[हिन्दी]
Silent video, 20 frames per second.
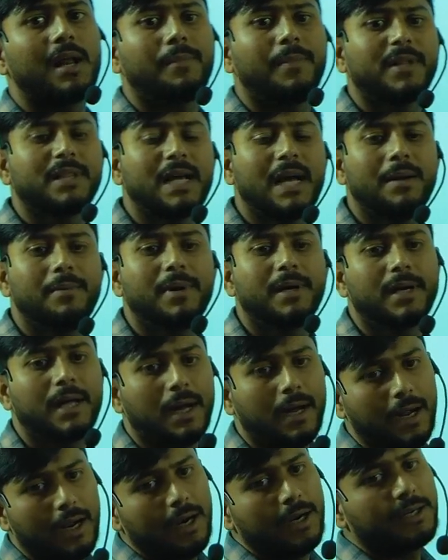तरह पता है
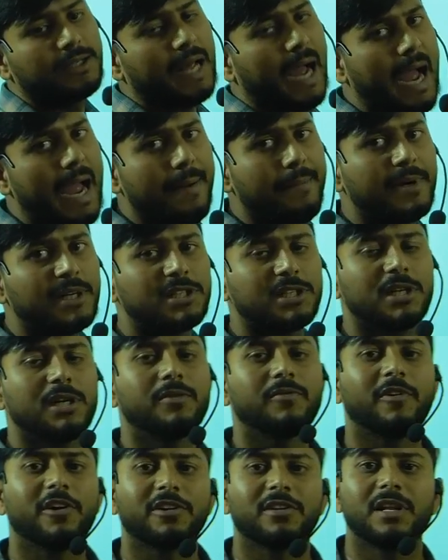बेटा टाइम इज
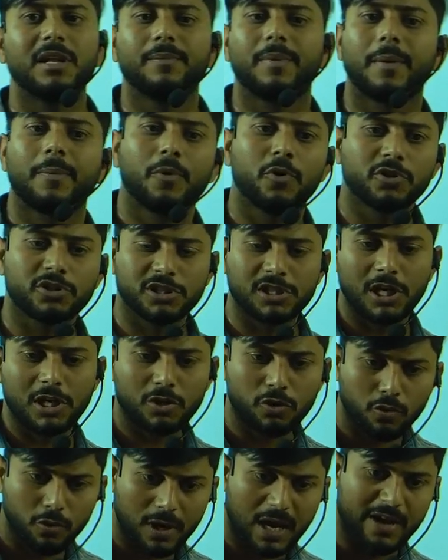इनवर्सली प्रोपोर्शनल
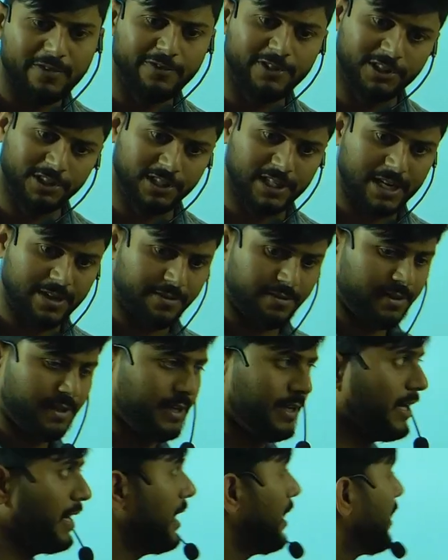टू एफिशियंसी